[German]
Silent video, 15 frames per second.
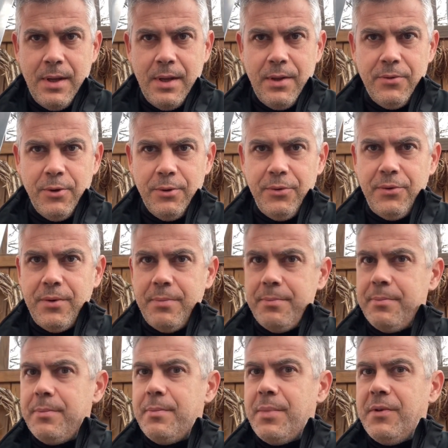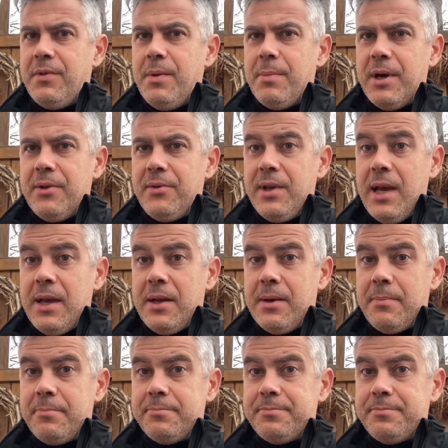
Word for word: Sonst im Prinzip alles gleich.